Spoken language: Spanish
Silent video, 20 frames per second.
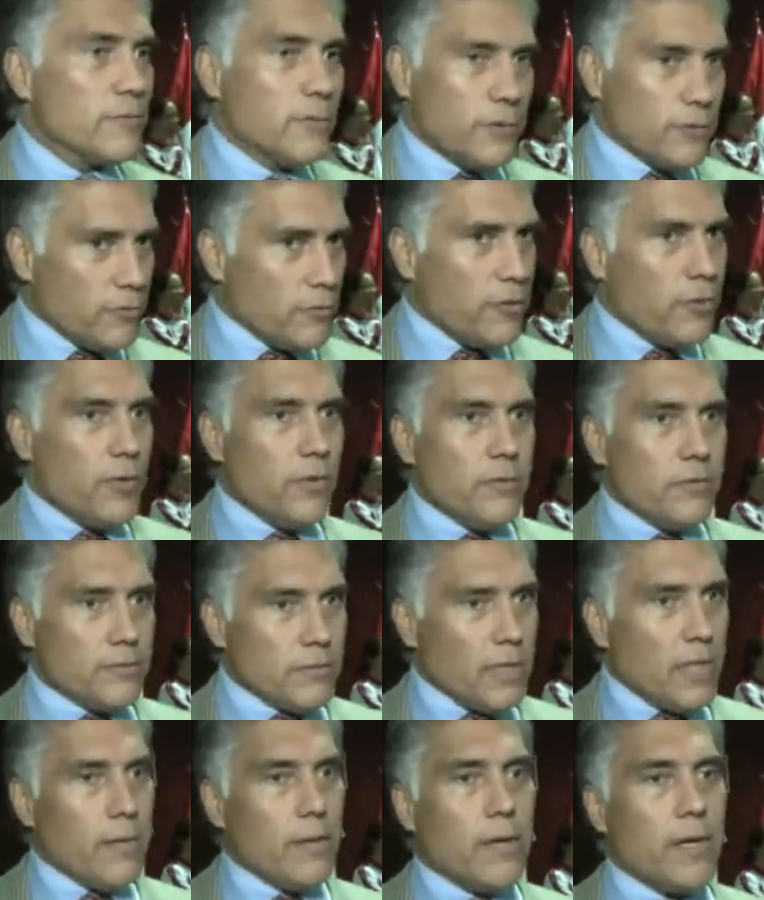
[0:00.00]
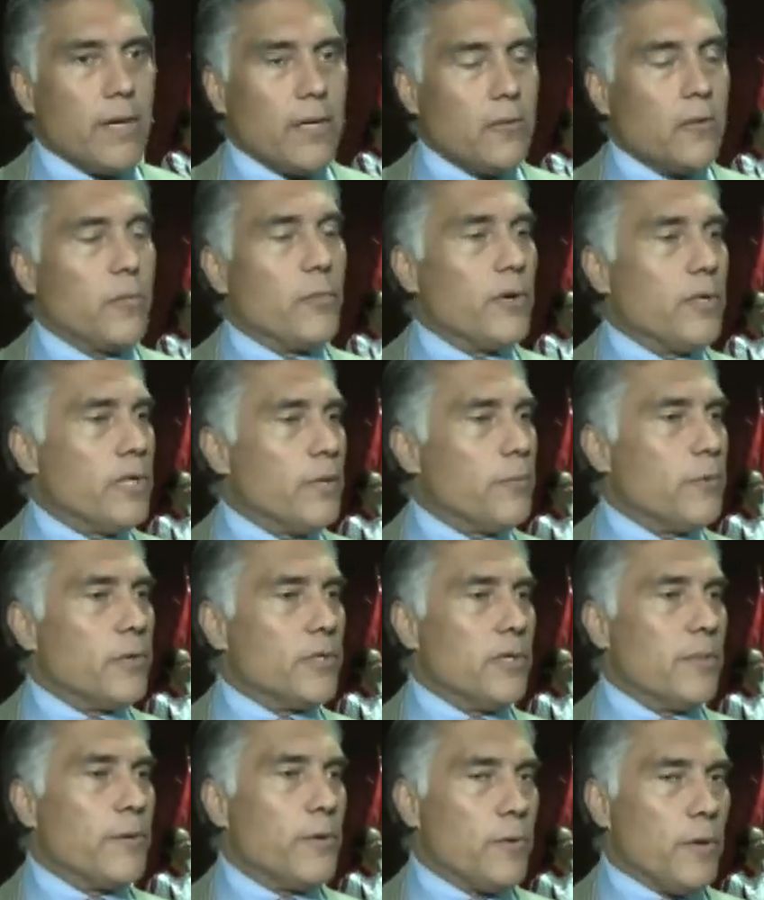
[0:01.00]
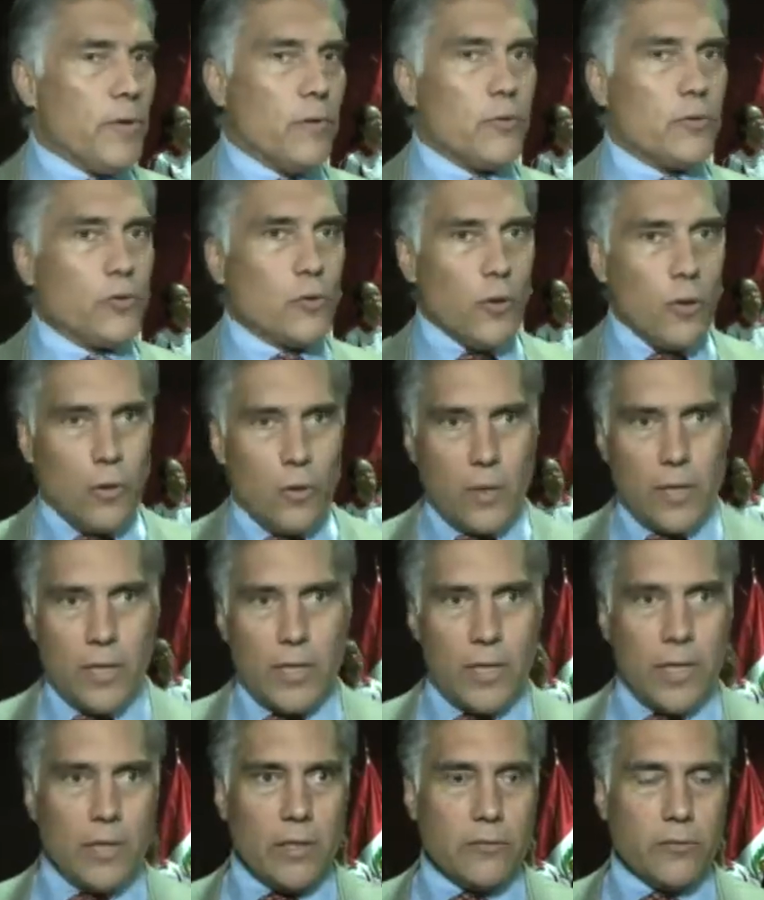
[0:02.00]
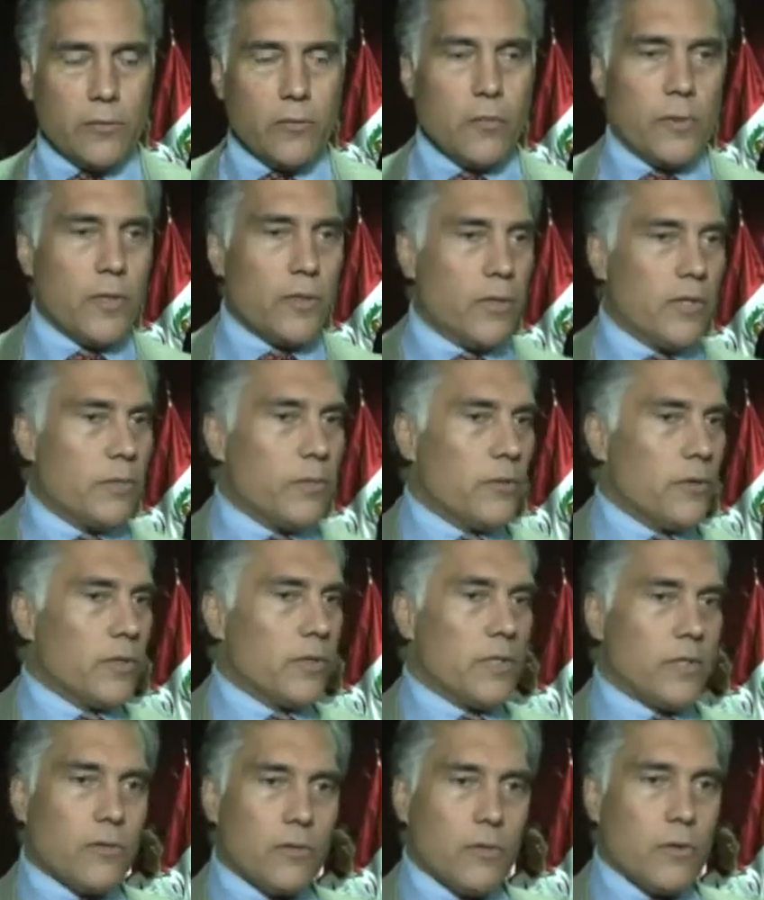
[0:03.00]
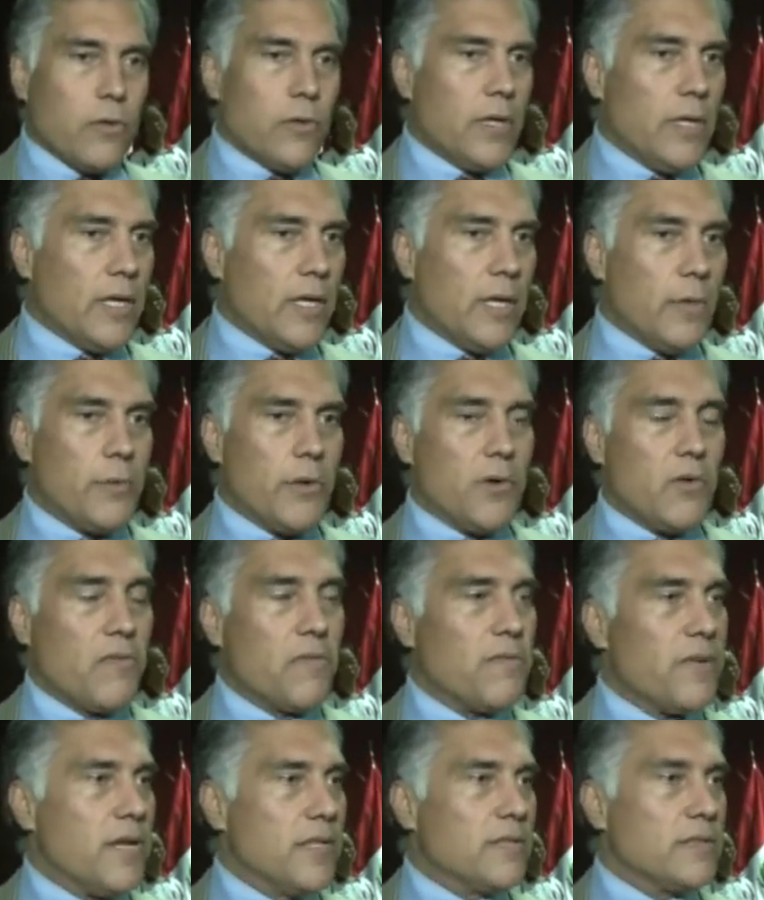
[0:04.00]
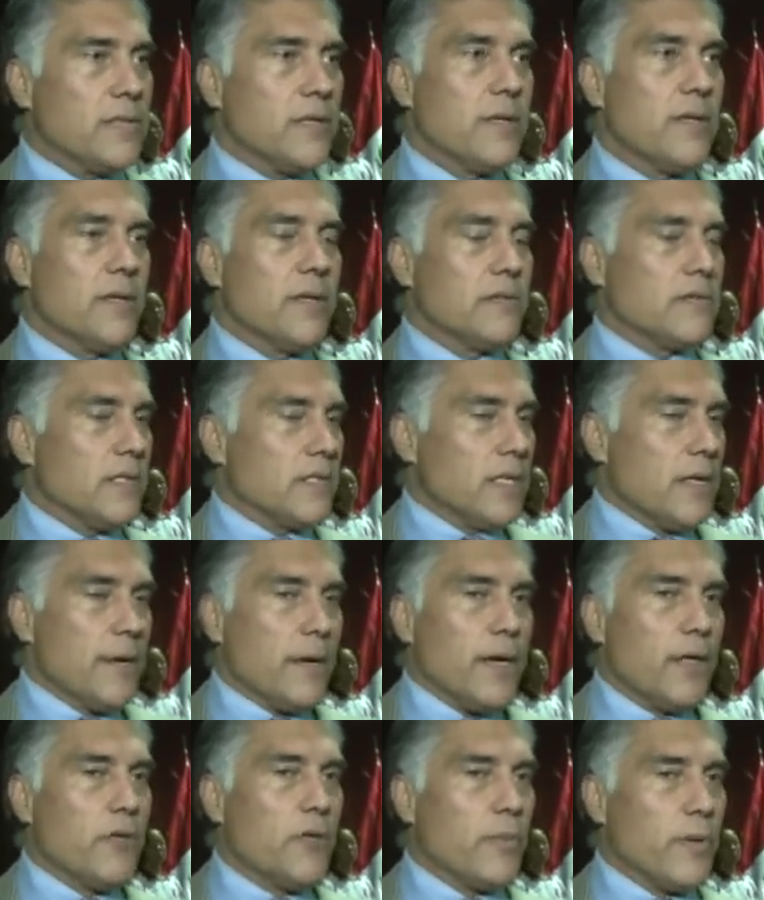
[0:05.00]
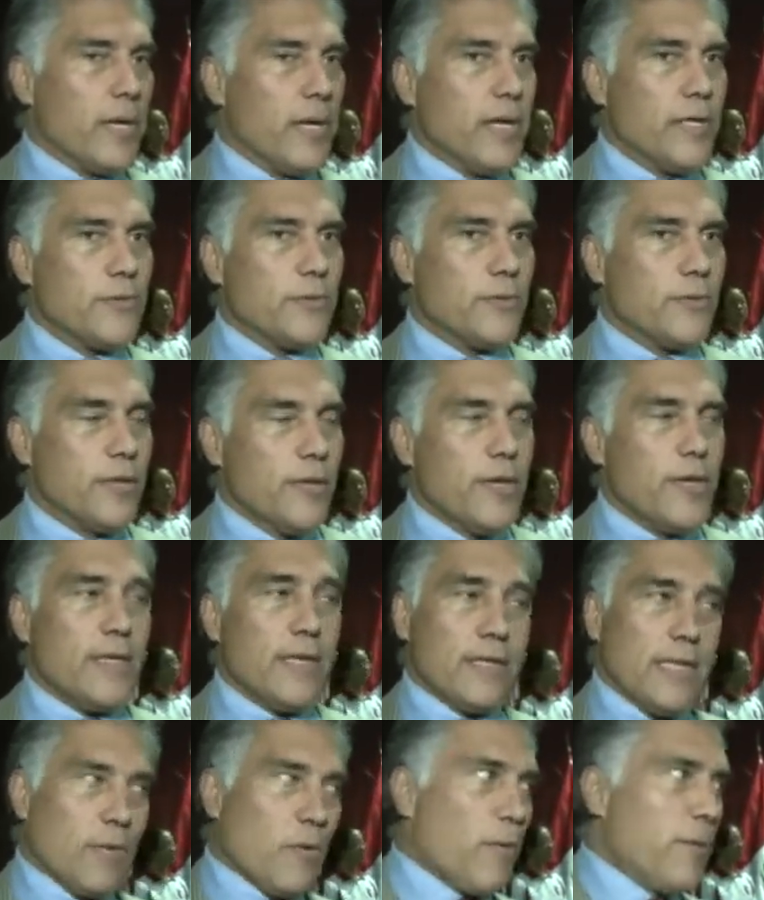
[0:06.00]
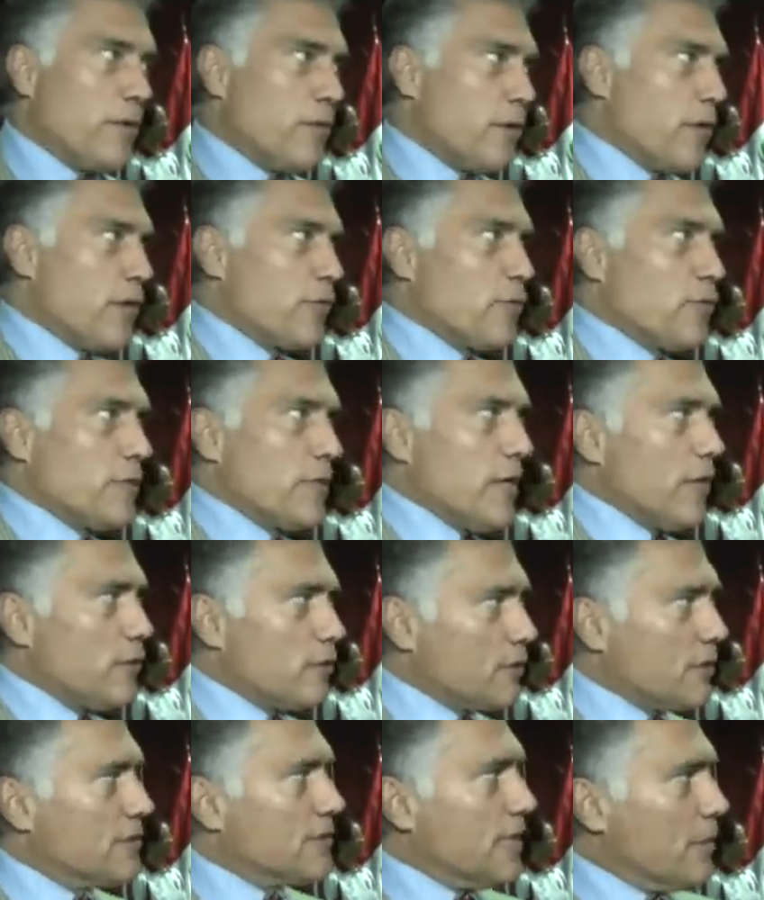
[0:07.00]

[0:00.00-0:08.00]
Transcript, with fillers: Yo estoy trabajando por el deporte peruano, todo el Instituto Peruano del Deporte, todo el equipo de confianza está trabajando para eso y estamos viendo los resultados que